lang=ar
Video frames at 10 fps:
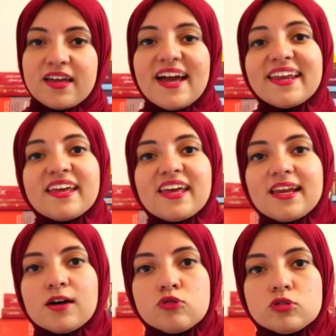يعني
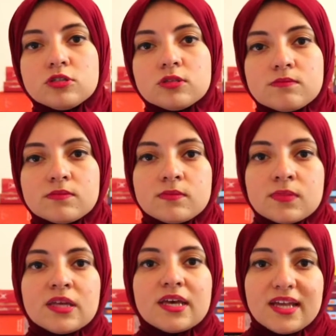ايه لاهوت
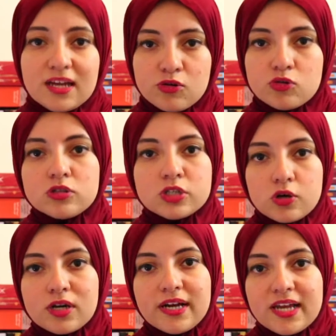اللاهوت
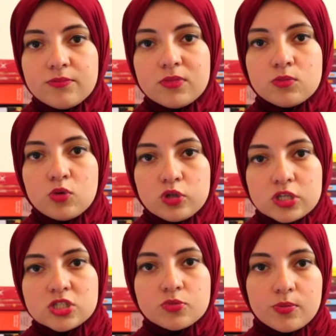هو العلم
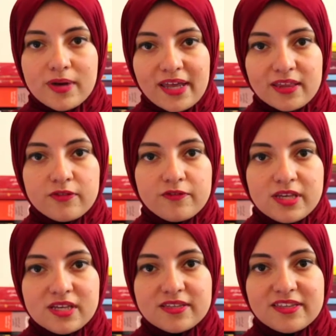المختص بالبحث
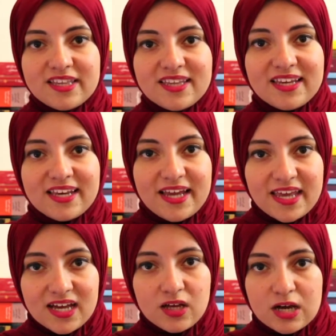في الذات
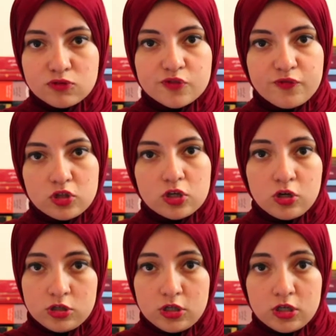الإلهية أو صفات
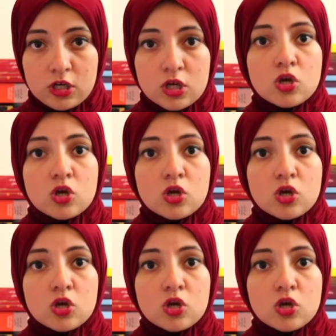الخالق